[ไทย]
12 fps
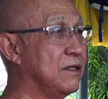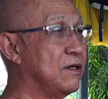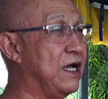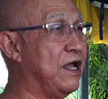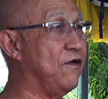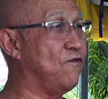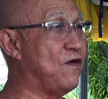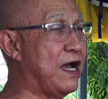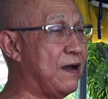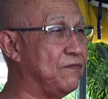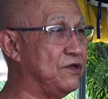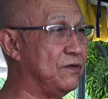ก็ให้ควา
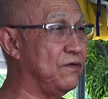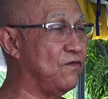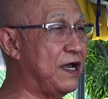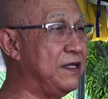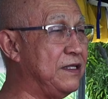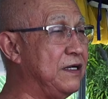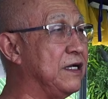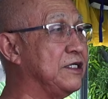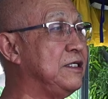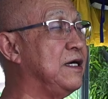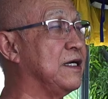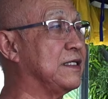มไว้เนื้อ
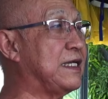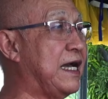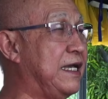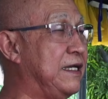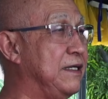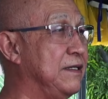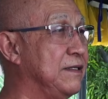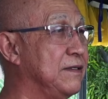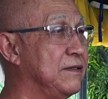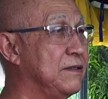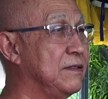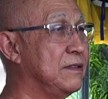เชื่อใจ
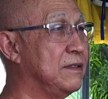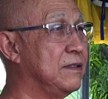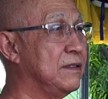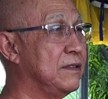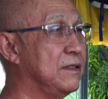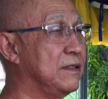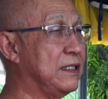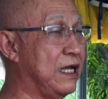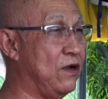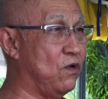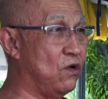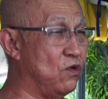ใน
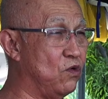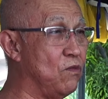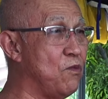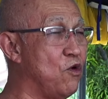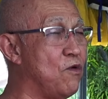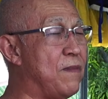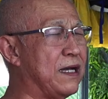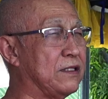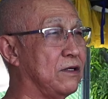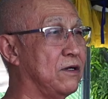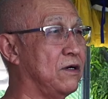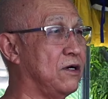องค์หลวงปู่มา
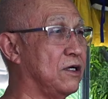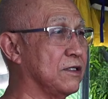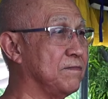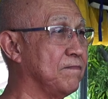ตลอด